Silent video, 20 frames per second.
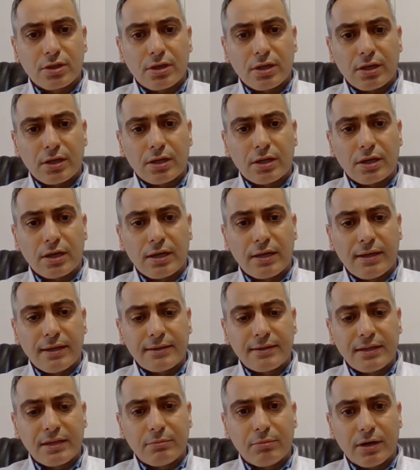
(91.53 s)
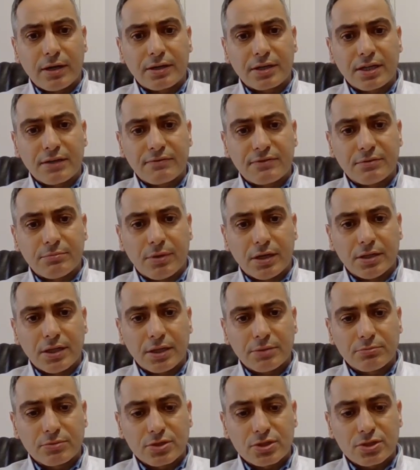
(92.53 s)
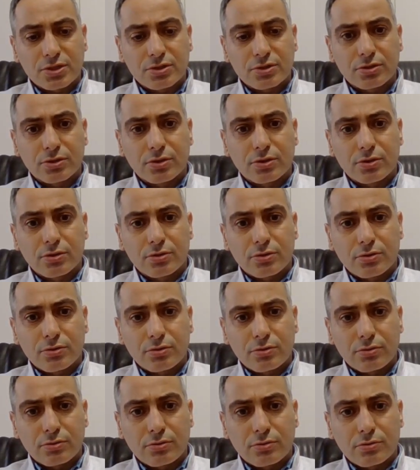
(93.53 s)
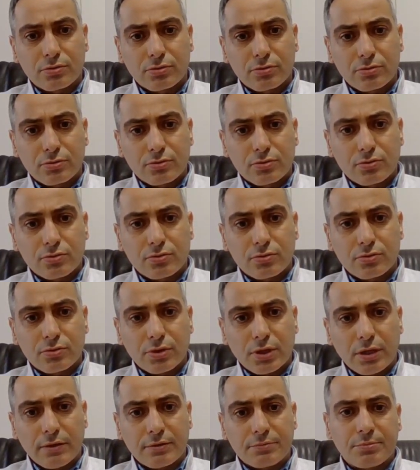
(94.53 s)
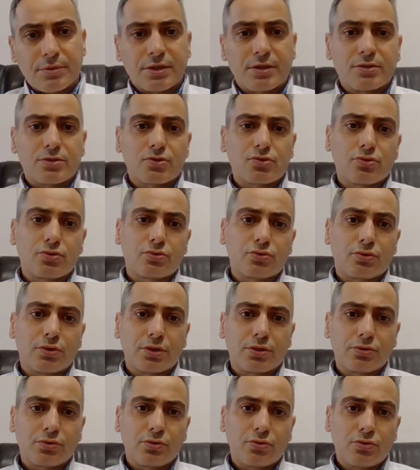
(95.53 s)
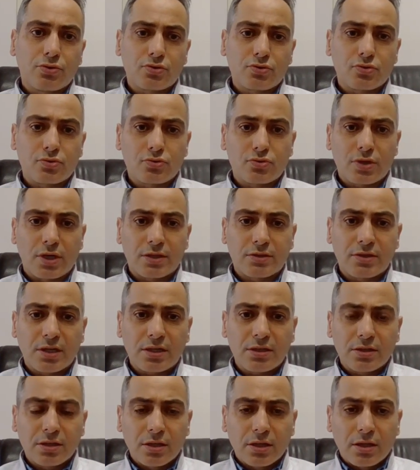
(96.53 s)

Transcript: E, LED Lima grafti bağlanmış. Evet bakın suturları görüyorsunuz zaten.